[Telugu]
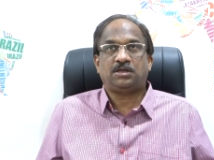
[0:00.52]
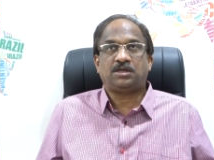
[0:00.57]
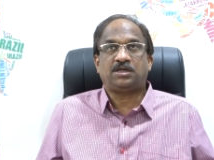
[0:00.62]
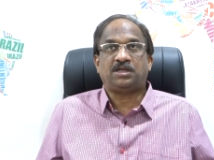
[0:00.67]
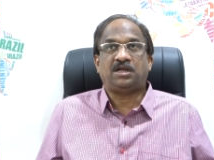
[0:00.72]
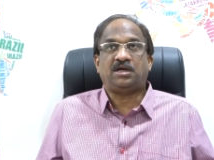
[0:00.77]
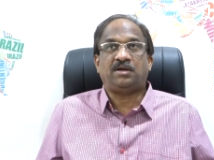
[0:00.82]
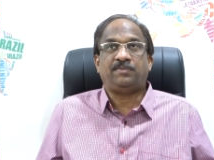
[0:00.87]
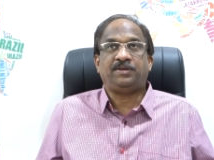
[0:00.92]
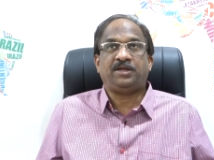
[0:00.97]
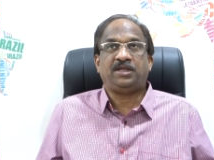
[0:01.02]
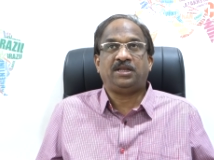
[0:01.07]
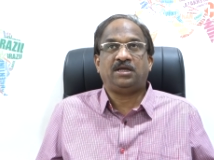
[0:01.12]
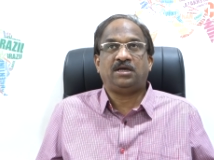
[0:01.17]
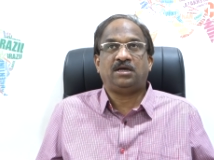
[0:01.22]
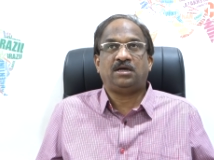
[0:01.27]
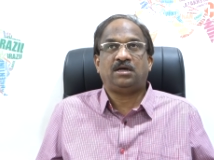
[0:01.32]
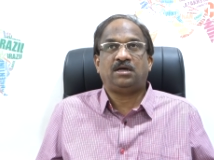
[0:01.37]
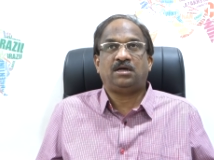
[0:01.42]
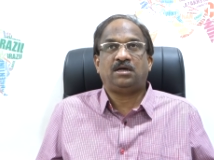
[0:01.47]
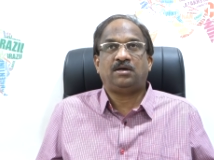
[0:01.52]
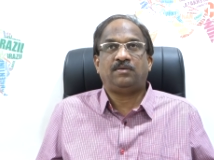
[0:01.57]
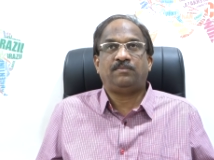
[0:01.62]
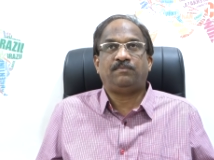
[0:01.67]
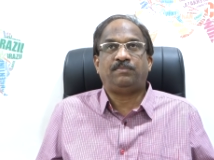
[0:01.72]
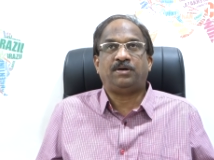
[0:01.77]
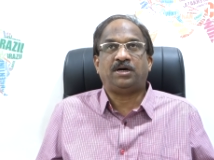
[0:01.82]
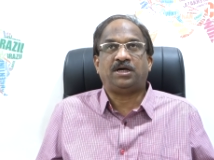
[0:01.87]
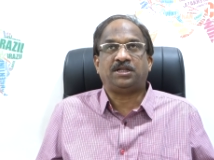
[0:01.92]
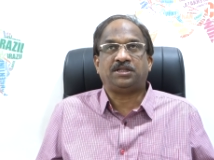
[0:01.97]
గ్రామీణ
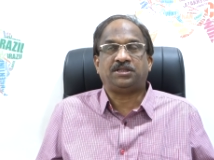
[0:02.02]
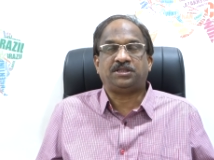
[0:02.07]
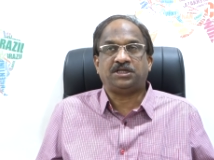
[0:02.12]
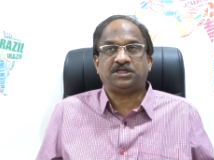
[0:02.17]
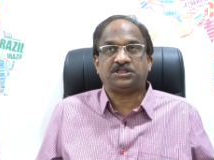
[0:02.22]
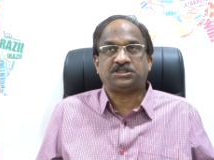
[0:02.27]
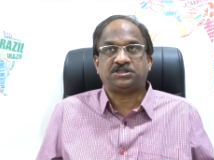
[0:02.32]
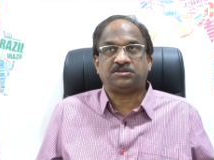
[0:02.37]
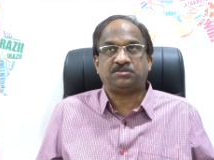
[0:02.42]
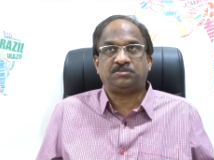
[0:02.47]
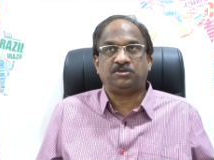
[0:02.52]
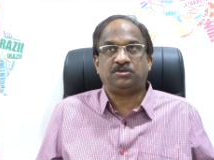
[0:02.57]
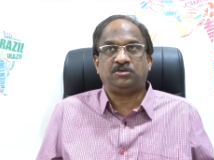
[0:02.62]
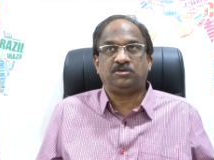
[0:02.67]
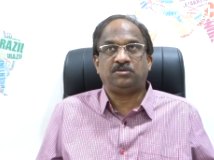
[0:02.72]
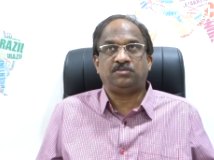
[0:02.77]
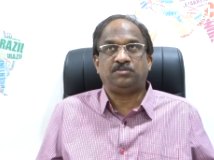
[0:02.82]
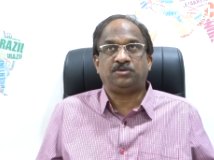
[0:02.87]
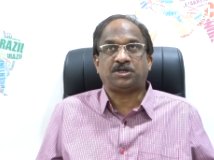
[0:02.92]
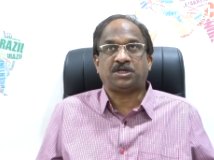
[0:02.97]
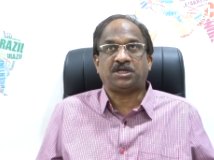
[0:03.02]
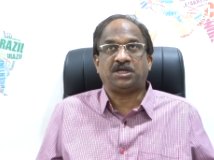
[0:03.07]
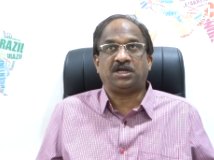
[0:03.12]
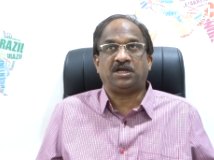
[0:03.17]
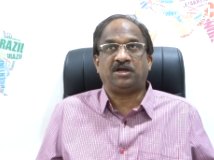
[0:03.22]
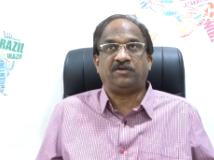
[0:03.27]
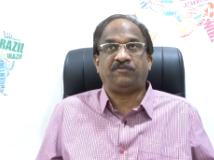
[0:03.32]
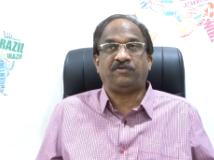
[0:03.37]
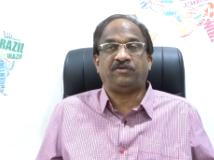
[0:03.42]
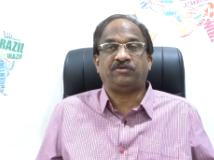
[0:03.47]
భారతదేశంలో
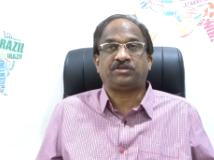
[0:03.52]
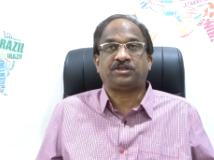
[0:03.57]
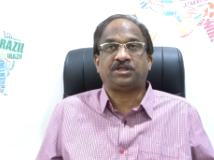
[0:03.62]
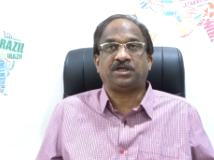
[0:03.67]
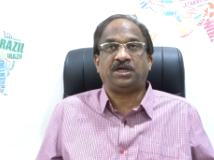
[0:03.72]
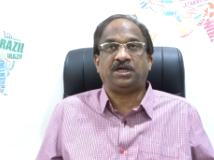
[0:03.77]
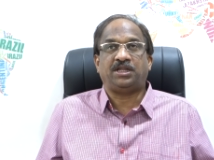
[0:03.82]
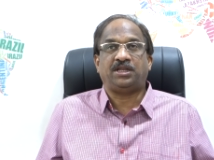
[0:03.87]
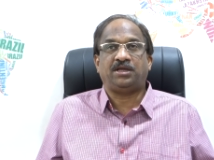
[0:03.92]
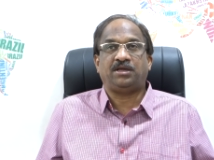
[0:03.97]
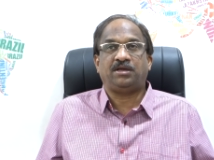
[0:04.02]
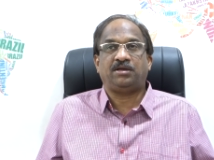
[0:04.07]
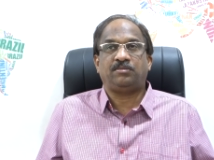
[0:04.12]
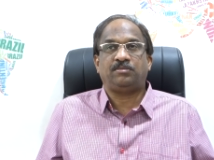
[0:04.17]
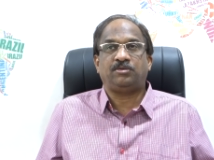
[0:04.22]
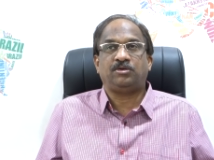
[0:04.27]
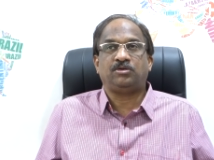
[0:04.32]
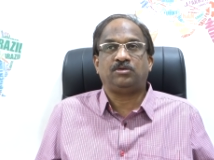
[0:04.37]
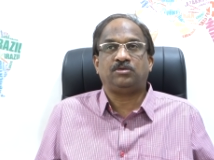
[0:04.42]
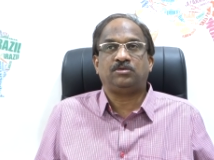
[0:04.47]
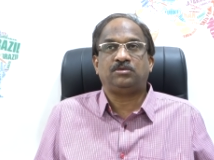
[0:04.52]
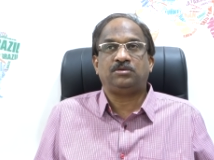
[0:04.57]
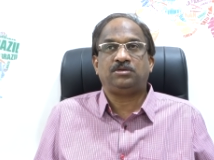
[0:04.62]
ముఖ్యంగా వ్యవసాయ రంగంలో